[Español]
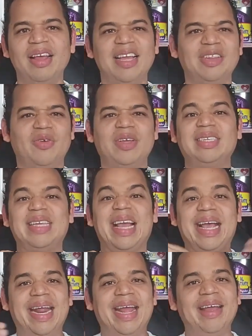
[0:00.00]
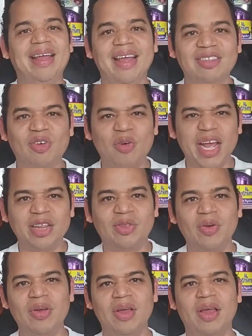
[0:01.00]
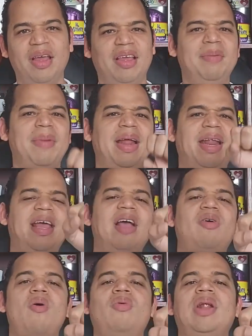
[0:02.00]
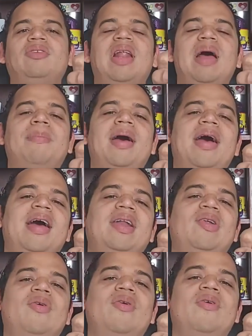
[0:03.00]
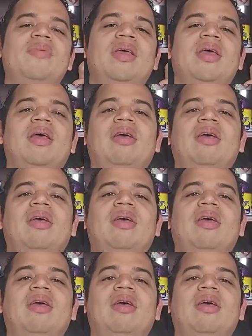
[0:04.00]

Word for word: y entonces se cree Toreto y maneja con una sola mano,